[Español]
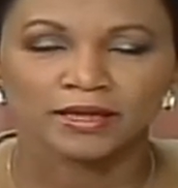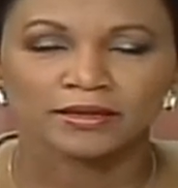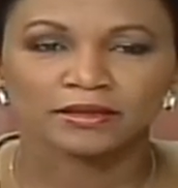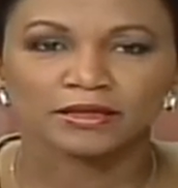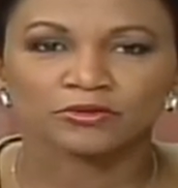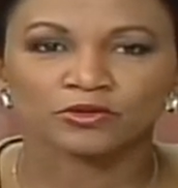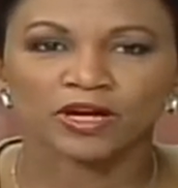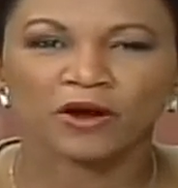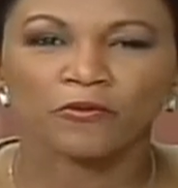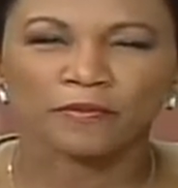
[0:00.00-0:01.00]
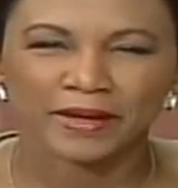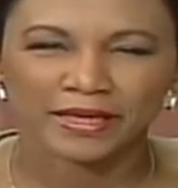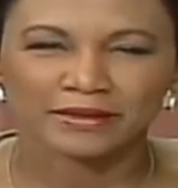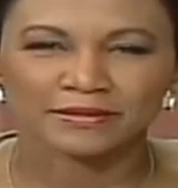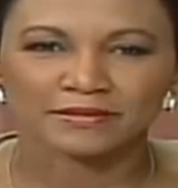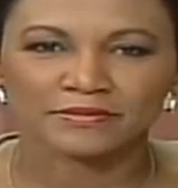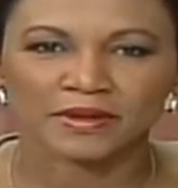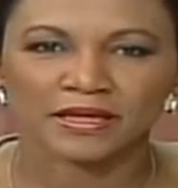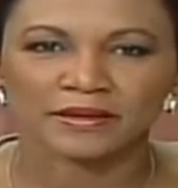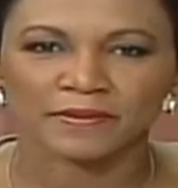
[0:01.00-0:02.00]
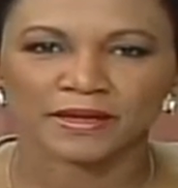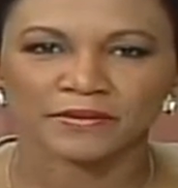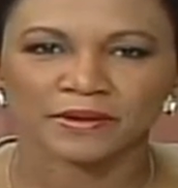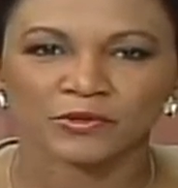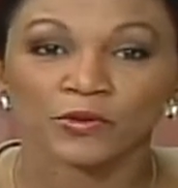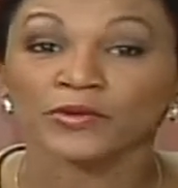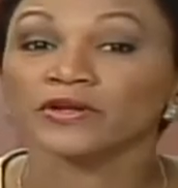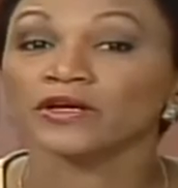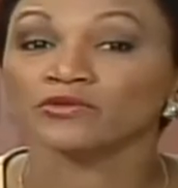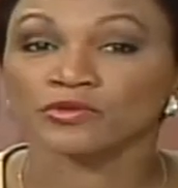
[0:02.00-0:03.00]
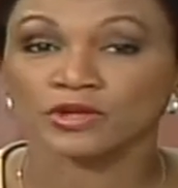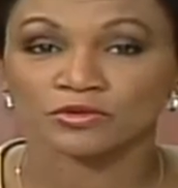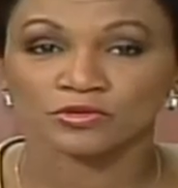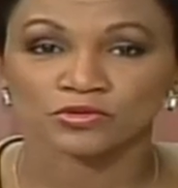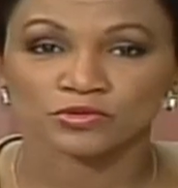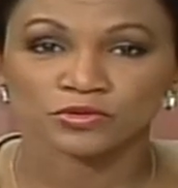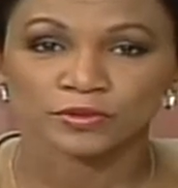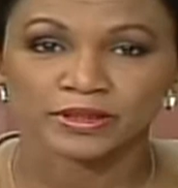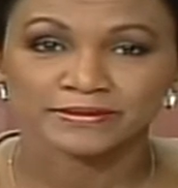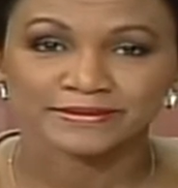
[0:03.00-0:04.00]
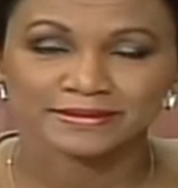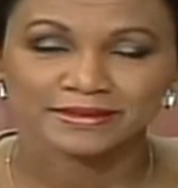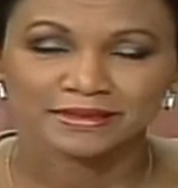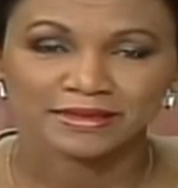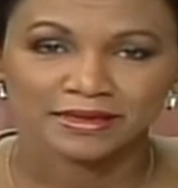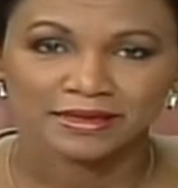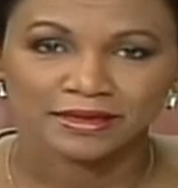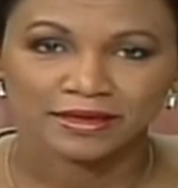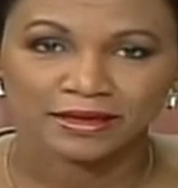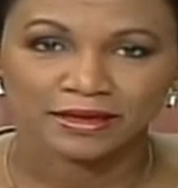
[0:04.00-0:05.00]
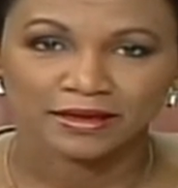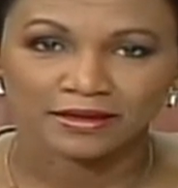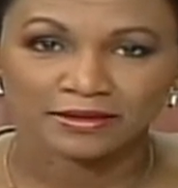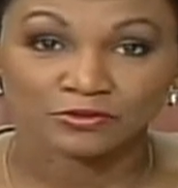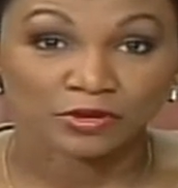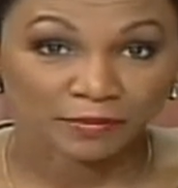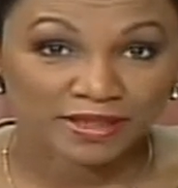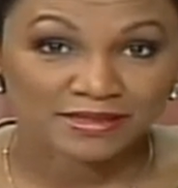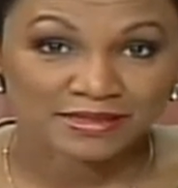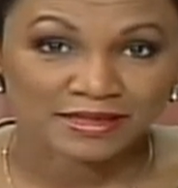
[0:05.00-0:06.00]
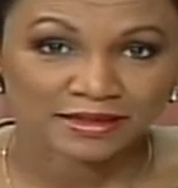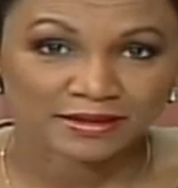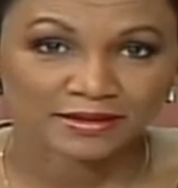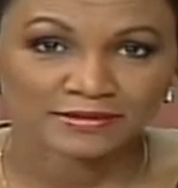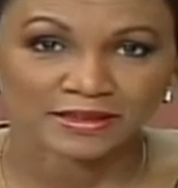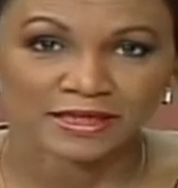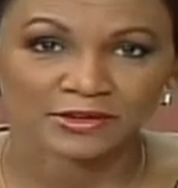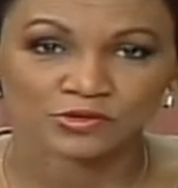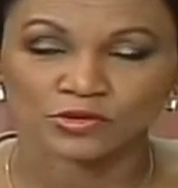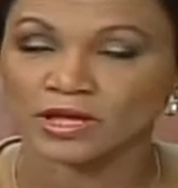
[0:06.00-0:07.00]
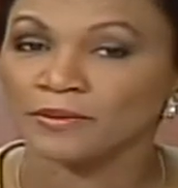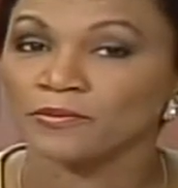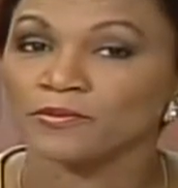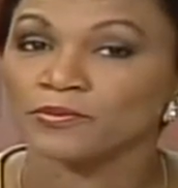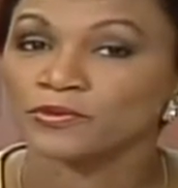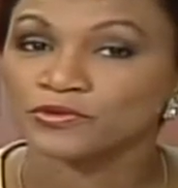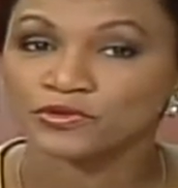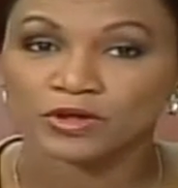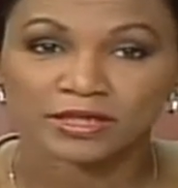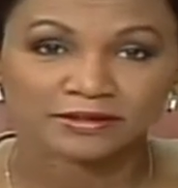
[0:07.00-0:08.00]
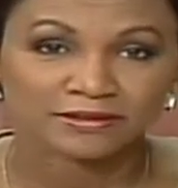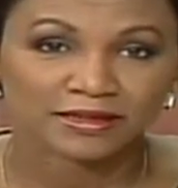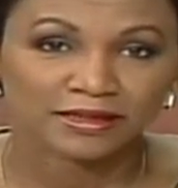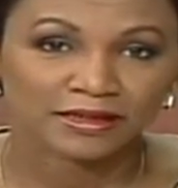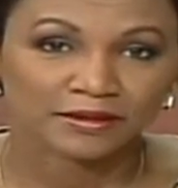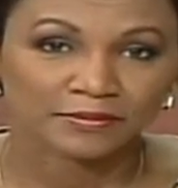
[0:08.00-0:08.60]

el director recupere esas imágenes para que veamos cómo están estudiando esos jóvenes eh, que estudian medicina, en ese caso la profesora que está